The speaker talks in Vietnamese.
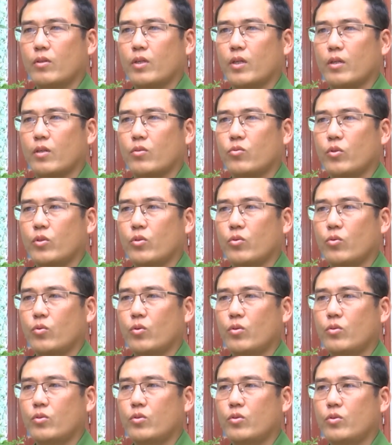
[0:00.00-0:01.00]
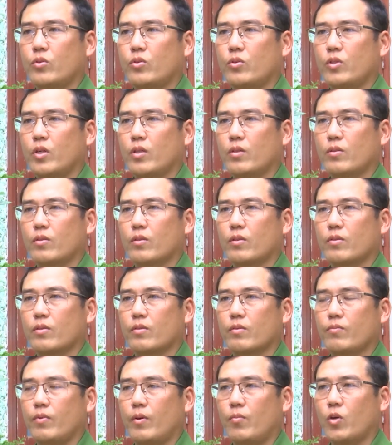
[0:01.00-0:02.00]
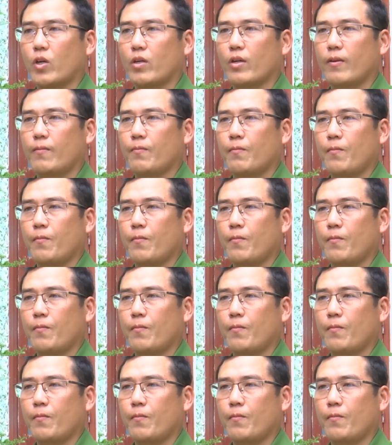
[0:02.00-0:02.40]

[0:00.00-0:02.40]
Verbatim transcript: để truy tố trước pháp luật.